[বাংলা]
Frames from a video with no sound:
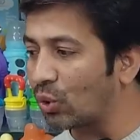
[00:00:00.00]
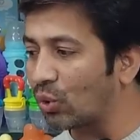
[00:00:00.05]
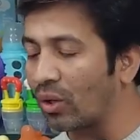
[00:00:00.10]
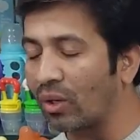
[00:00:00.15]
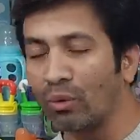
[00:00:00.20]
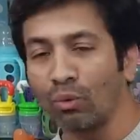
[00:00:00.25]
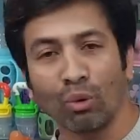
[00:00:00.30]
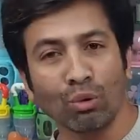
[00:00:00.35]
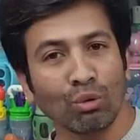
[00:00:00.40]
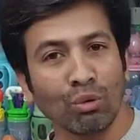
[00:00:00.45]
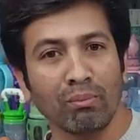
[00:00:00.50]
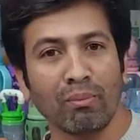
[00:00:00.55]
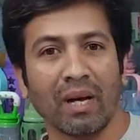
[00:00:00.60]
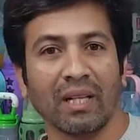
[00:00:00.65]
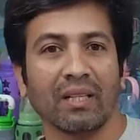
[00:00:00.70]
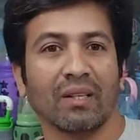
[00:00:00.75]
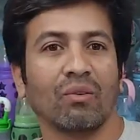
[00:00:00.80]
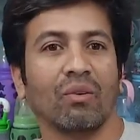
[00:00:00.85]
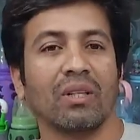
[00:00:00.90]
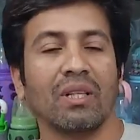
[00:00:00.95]
বিশেষ করে নতুন
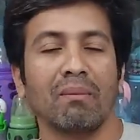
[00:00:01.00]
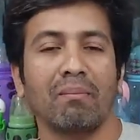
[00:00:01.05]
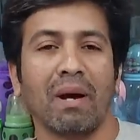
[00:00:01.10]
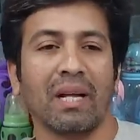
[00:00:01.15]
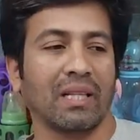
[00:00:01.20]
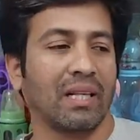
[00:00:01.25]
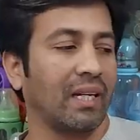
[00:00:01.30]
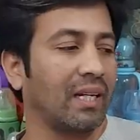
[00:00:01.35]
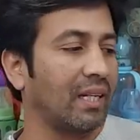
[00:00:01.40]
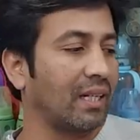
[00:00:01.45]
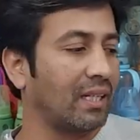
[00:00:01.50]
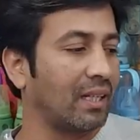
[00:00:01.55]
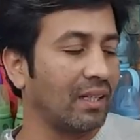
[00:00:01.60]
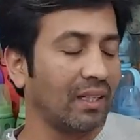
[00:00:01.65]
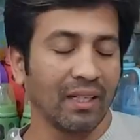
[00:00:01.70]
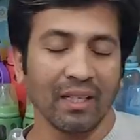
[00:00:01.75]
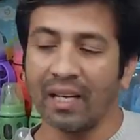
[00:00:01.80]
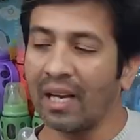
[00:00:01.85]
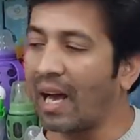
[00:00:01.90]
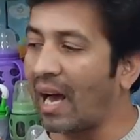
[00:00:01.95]
মাদের কথা মাথায় রেখে
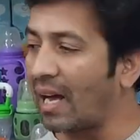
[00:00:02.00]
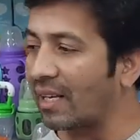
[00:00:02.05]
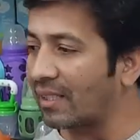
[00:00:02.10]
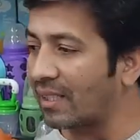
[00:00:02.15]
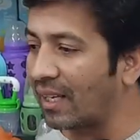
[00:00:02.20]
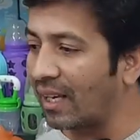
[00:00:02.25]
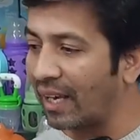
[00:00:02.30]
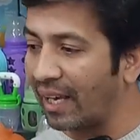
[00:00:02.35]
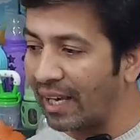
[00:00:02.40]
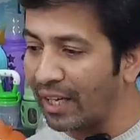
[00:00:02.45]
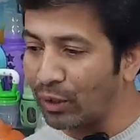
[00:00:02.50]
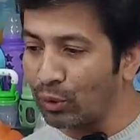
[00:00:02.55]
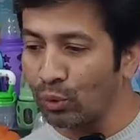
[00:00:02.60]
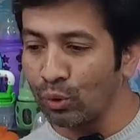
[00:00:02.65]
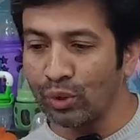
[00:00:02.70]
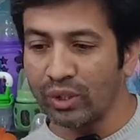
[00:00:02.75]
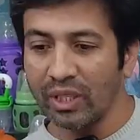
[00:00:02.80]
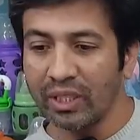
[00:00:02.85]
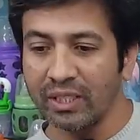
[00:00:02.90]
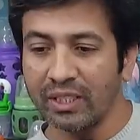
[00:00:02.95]
আজকে এ
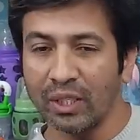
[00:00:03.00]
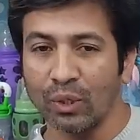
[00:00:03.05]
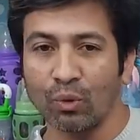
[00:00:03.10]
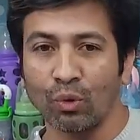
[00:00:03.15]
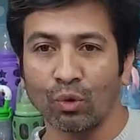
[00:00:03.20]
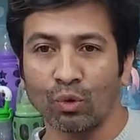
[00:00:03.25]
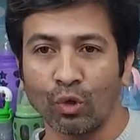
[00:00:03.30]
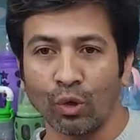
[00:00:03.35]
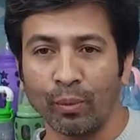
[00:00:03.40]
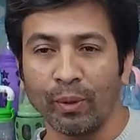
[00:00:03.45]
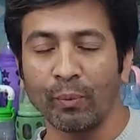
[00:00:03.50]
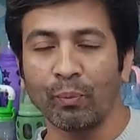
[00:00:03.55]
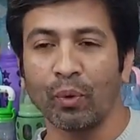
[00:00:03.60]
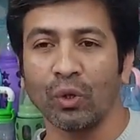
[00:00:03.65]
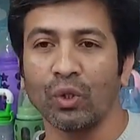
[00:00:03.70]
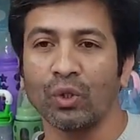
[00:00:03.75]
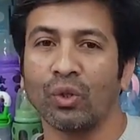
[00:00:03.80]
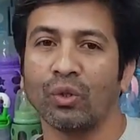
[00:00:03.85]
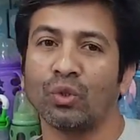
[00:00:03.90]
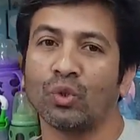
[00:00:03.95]
টু জেড যেগুলো খুবই
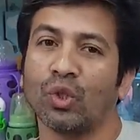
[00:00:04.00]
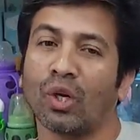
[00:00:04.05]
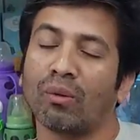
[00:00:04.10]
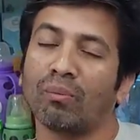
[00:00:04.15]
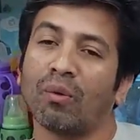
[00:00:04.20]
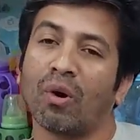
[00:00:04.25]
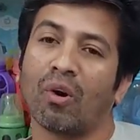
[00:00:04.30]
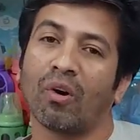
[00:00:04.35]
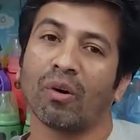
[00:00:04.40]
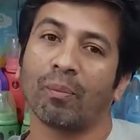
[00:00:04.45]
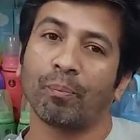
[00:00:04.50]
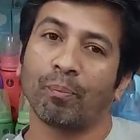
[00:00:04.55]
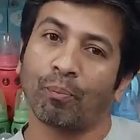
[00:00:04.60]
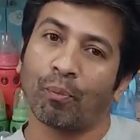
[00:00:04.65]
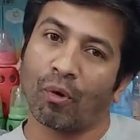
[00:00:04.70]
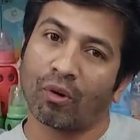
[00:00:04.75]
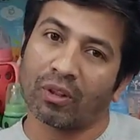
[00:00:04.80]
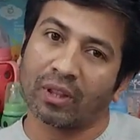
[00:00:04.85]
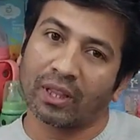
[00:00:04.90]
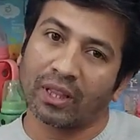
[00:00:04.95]
প্রয়োজন জন্ম হওয়ার
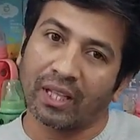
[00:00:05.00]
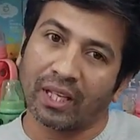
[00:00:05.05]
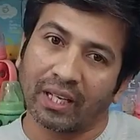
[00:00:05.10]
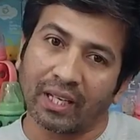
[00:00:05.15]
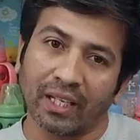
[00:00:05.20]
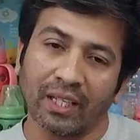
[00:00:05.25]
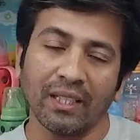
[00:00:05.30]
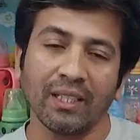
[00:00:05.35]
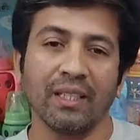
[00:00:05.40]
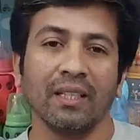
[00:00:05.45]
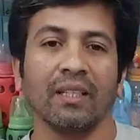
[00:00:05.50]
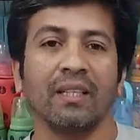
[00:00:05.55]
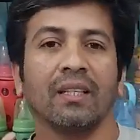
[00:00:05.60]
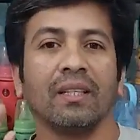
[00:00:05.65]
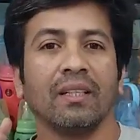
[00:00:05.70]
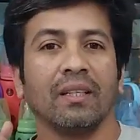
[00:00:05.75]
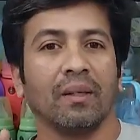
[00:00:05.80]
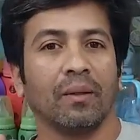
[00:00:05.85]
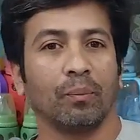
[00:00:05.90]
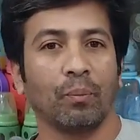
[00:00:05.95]
পর থেকেই
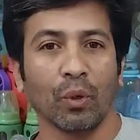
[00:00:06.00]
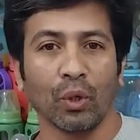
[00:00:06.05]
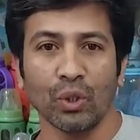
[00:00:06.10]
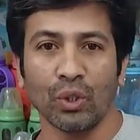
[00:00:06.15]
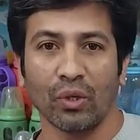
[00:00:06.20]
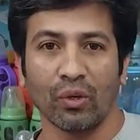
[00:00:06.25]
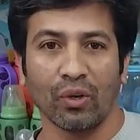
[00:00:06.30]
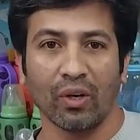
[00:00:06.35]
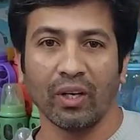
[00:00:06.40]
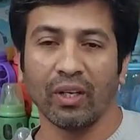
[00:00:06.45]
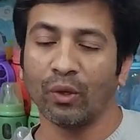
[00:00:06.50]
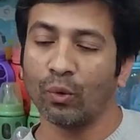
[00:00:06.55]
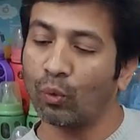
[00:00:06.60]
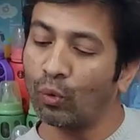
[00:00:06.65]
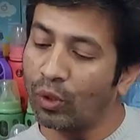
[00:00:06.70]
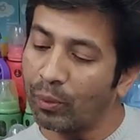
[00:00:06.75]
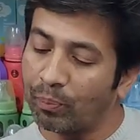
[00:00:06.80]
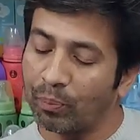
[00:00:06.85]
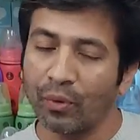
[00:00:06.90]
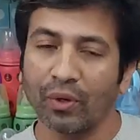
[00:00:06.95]
প্রয়োজন হয়
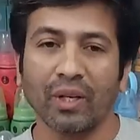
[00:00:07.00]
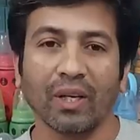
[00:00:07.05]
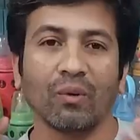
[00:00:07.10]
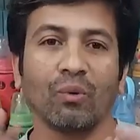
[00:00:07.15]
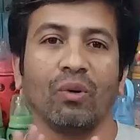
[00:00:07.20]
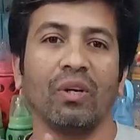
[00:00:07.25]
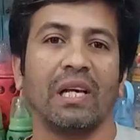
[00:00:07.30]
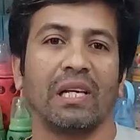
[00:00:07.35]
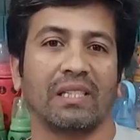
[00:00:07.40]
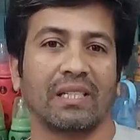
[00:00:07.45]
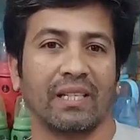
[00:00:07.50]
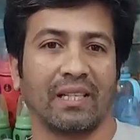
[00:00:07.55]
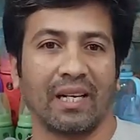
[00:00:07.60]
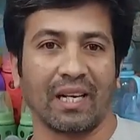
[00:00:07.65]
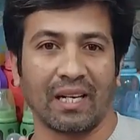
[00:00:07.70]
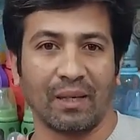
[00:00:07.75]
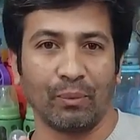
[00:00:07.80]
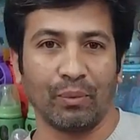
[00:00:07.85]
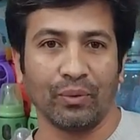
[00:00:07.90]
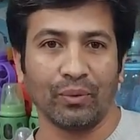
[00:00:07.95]
ওই প্রোডাক্টগুলি আজকে
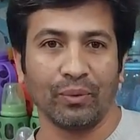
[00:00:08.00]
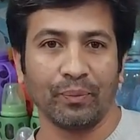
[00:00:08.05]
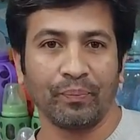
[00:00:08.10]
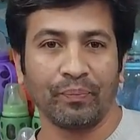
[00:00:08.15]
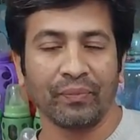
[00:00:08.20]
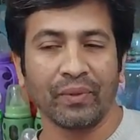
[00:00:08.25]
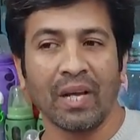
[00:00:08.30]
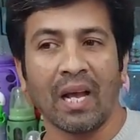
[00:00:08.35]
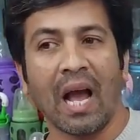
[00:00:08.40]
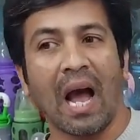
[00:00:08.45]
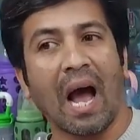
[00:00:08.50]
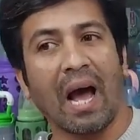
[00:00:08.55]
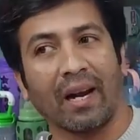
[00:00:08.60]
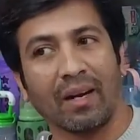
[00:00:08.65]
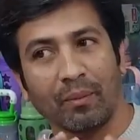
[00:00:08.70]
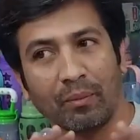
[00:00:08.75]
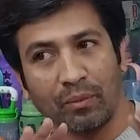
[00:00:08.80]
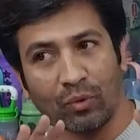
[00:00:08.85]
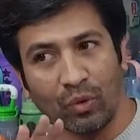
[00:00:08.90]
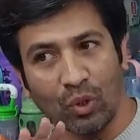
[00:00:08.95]
দেখাবো আচ্ছা
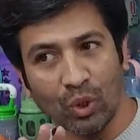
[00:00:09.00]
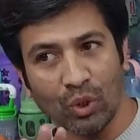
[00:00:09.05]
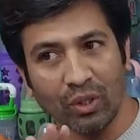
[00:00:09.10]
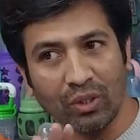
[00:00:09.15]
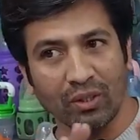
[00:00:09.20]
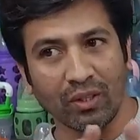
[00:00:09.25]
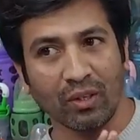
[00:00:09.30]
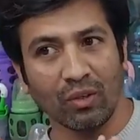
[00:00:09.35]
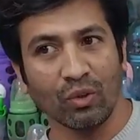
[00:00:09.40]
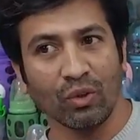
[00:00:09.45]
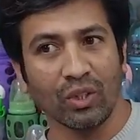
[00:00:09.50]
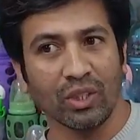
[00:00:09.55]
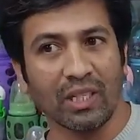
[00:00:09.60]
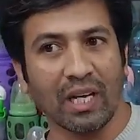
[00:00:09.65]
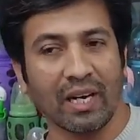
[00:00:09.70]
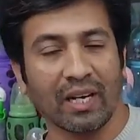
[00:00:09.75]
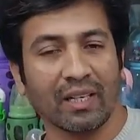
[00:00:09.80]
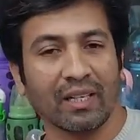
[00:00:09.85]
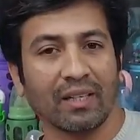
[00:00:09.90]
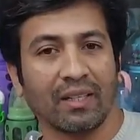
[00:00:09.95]
আর দর্শকদের
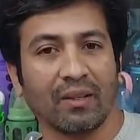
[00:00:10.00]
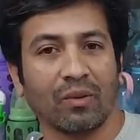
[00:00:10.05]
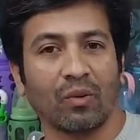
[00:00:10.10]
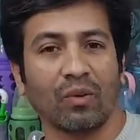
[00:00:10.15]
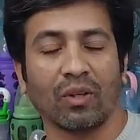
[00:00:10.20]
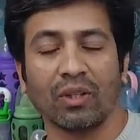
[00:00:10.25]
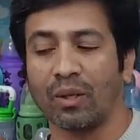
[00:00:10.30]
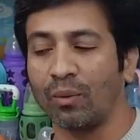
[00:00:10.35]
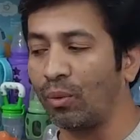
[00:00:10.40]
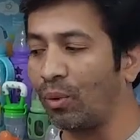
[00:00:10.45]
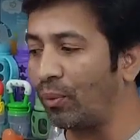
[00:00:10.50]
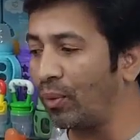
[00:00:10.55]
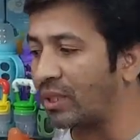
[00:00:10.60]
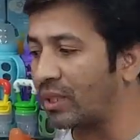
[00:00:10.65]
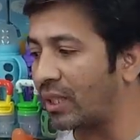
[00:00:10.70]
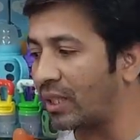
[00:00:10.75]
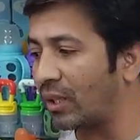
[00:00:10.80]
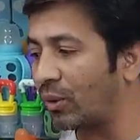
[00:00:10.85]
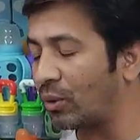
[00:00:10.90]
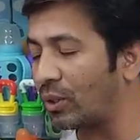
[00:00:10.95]
উদ্দেশ্যে আরেকটা কথা বলবো
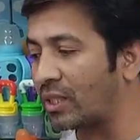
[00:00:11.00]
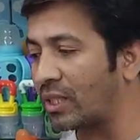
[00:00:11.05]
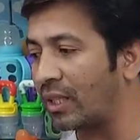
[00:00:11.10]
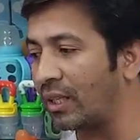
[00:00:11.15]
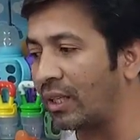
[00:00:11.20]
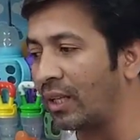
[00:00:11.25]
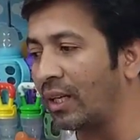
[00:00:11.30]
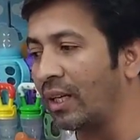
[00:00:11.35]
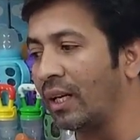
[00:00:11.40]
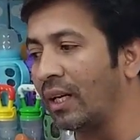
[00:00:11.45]
সেটা হচ্ছে